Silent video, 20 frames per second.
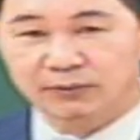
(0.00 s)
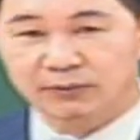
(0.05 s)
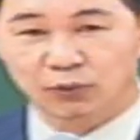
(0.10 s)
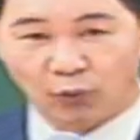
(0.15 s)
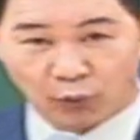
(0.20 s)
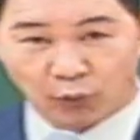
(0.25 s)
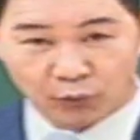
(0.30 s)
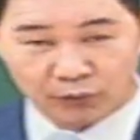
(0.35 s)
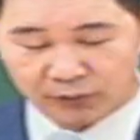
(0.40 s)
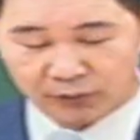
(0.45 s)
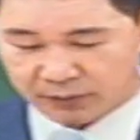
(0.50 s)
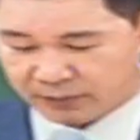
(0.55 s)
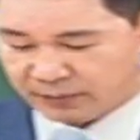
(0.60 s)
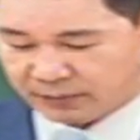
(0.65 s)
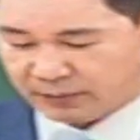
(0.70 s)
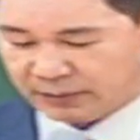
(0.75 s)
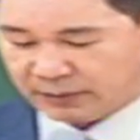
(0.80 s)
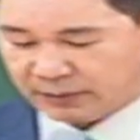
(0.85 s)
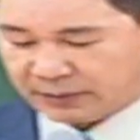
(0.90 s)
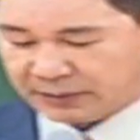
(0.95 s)
돈,
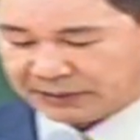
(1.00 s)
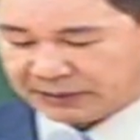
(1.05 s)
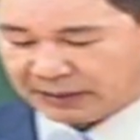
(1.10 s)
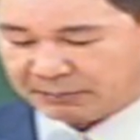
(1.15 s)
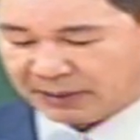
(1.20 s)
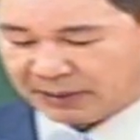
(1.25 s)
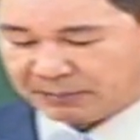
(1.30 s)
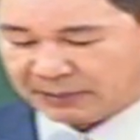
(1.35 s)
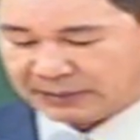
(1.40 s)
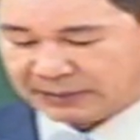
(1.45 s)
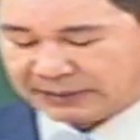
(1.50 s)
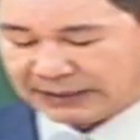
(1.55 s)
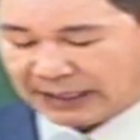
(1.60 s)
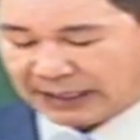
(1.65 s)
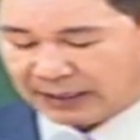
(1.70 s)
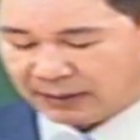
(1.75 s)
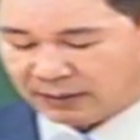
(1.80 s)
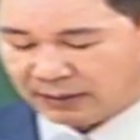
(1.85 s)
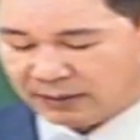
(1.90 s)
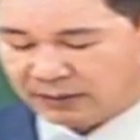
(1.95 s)
그 다음에 뭐
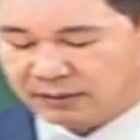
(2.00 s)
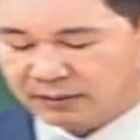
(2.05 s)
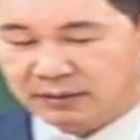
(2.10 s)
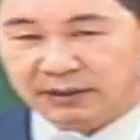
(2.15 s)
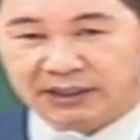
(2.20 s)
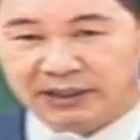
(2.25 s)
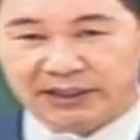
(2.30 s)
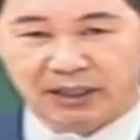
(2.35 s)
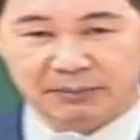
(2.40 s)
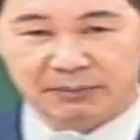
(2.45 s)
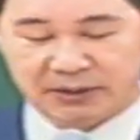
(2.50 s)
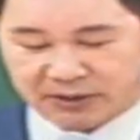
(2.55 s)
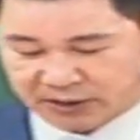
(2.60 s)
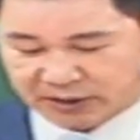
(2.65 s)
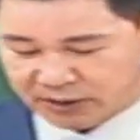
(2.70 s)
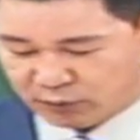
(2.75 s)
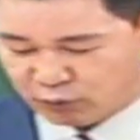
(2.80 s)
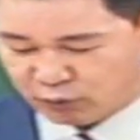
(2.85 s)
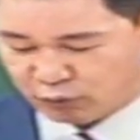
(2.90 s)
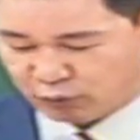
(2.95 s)
딸, 그 다음에
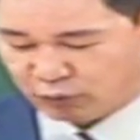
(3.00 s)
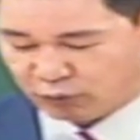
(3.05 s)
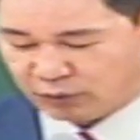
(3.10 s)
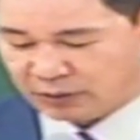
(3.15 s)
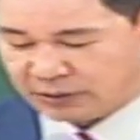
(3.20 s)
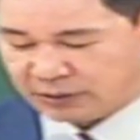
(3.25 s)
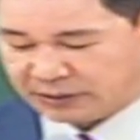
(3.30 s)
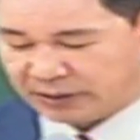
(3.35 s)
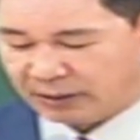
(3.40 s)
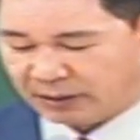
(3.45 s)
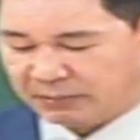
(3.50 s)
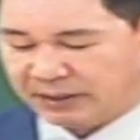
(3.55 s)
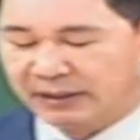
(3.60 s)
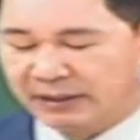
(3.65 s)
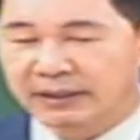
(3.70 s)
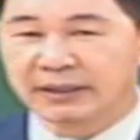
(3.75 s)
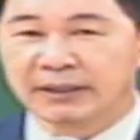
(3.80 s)
친구, 그 다음에